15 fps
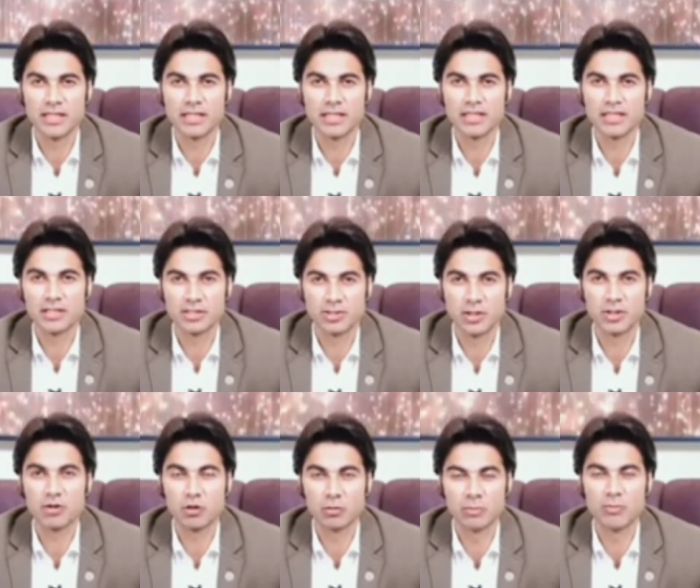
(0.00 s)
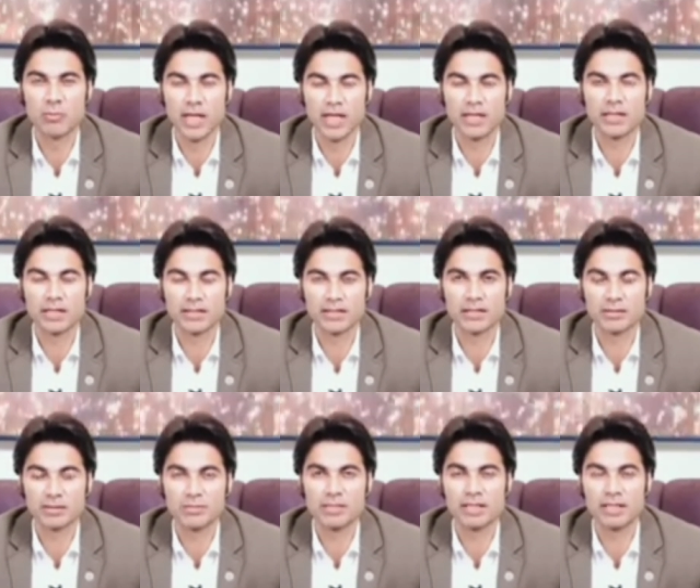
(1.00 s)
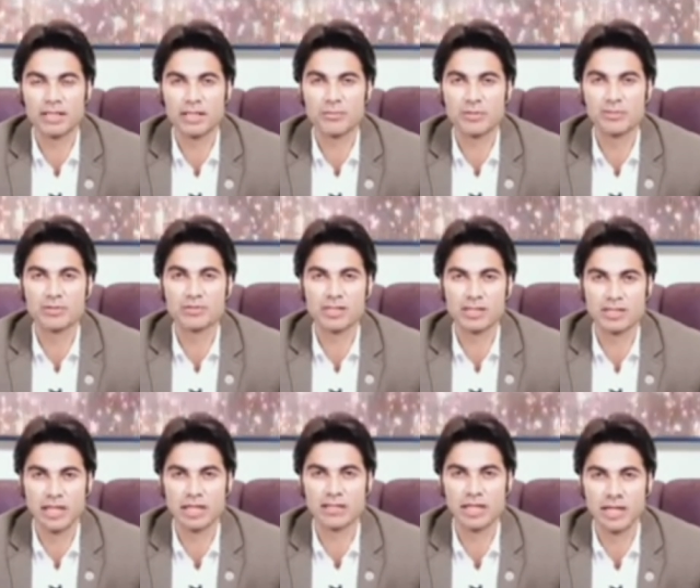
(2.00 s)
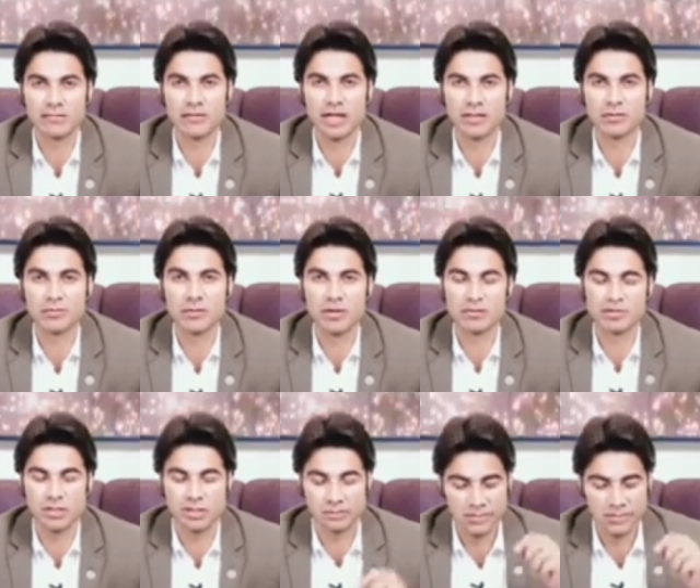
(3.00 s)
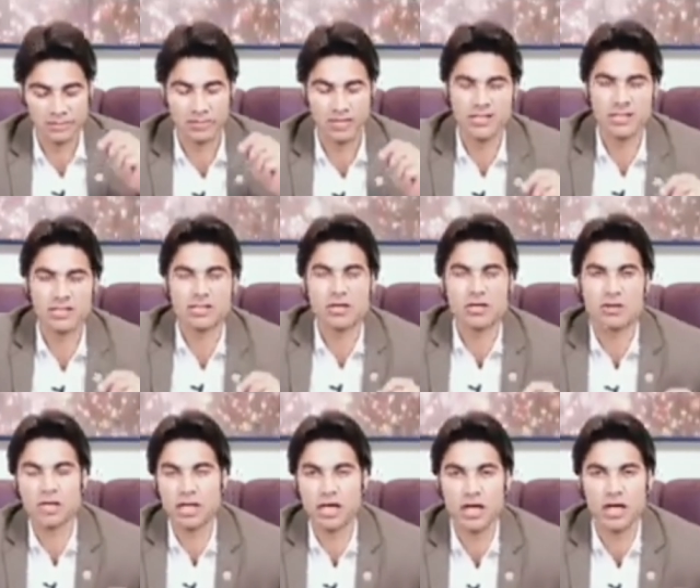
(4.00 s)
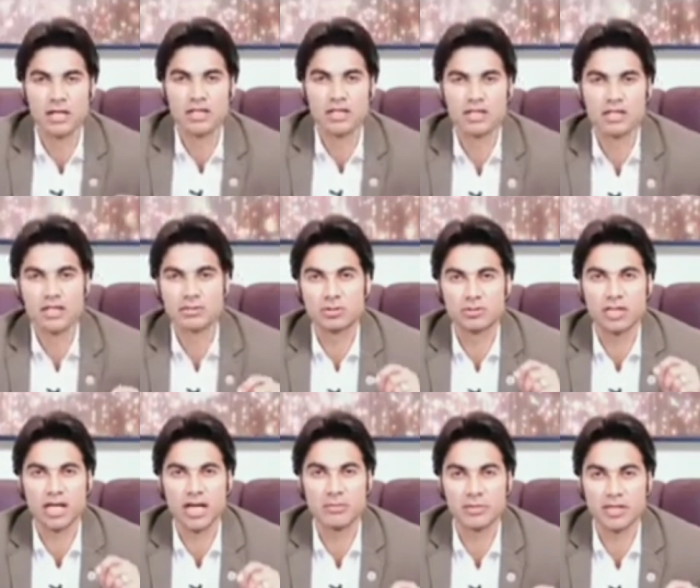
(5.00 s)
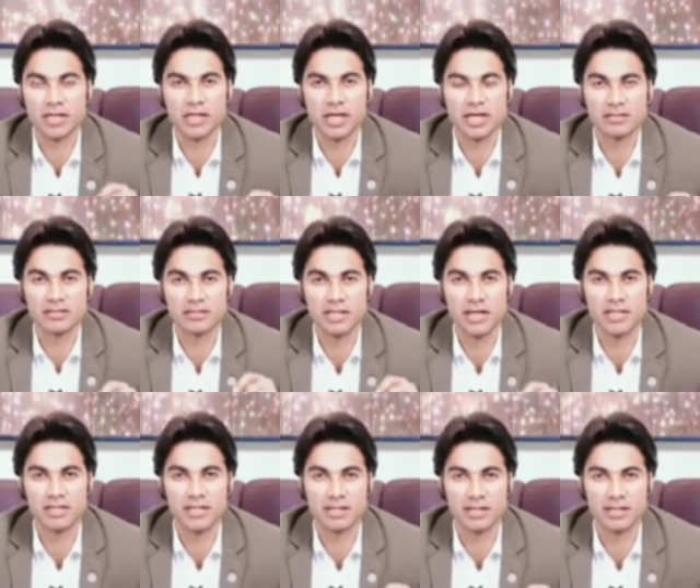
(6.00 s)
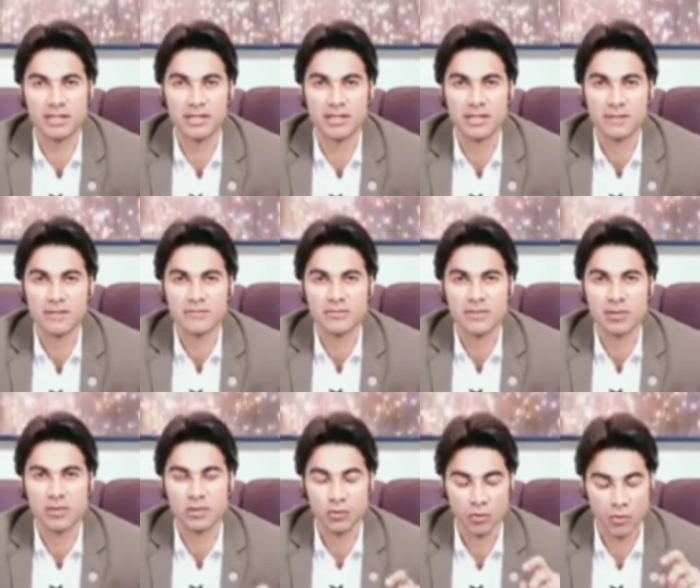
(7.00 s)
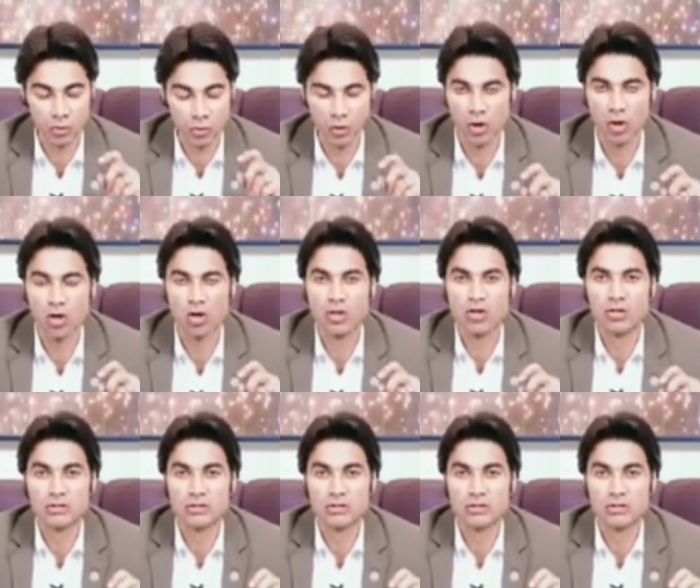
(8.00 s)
लेकिन क्रिश्चियन लोग भी बुराई करते हैं तो मैंने कहा परमेश्वर तेरा धन्यवाद हो परमेश्वर ने मुझे वचन दिया और कहा कि जो धर्म के कारण सताए जाते हैं उनको